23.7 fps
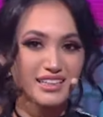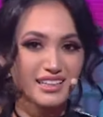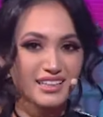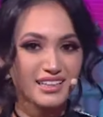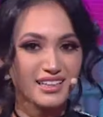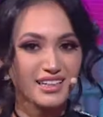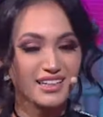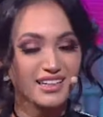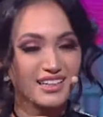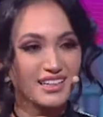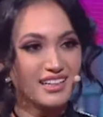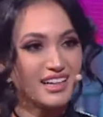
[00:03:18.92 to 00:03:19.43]

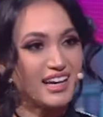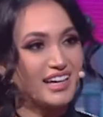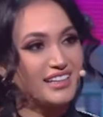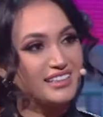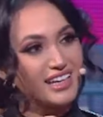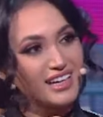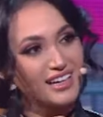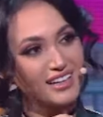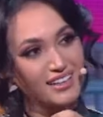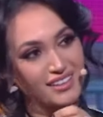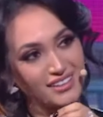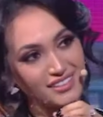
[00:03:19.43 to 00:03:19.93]

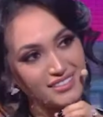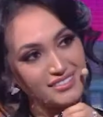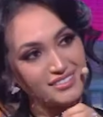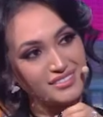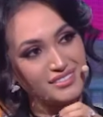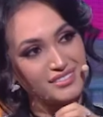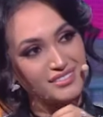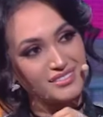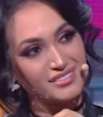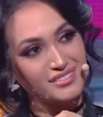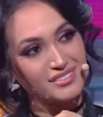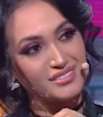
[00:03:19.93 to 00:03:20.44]
العناء
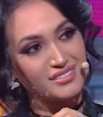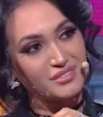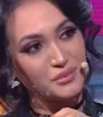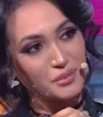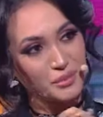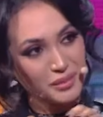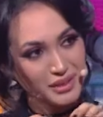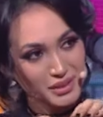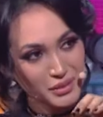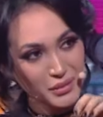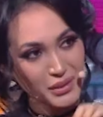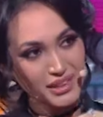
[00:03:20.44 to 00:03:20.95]

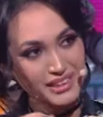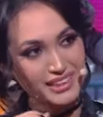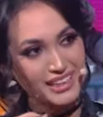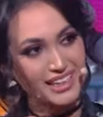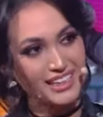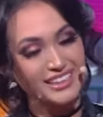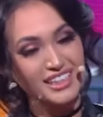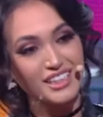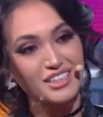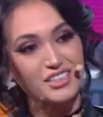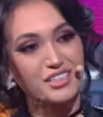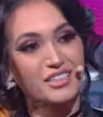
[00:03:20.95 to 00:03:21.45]
بعد واحد
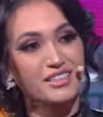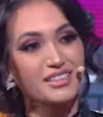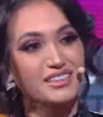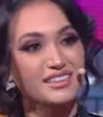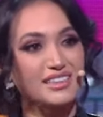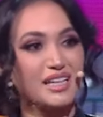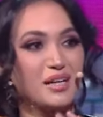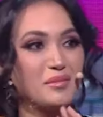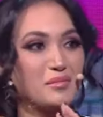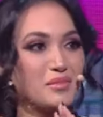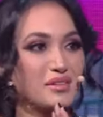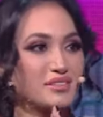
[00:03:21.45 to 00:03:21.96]
العناء جاني
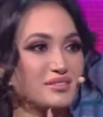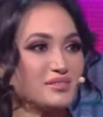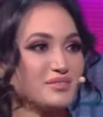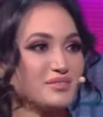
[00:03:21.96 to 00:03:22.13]
سامر